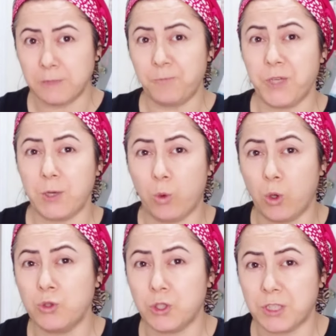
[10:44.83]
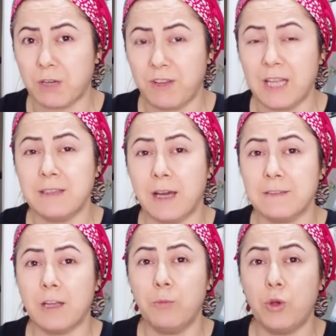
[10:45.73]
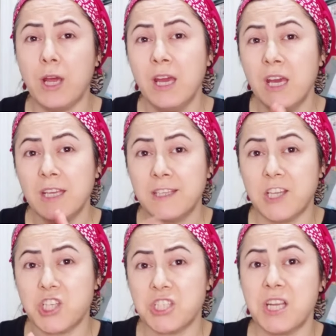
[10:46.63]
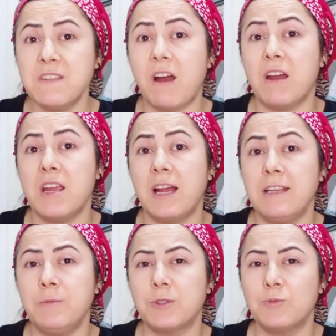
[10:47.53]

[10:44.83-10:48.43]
Yani 14 dakika falan da hatta böyle geçişlerini de ayarlayamadım.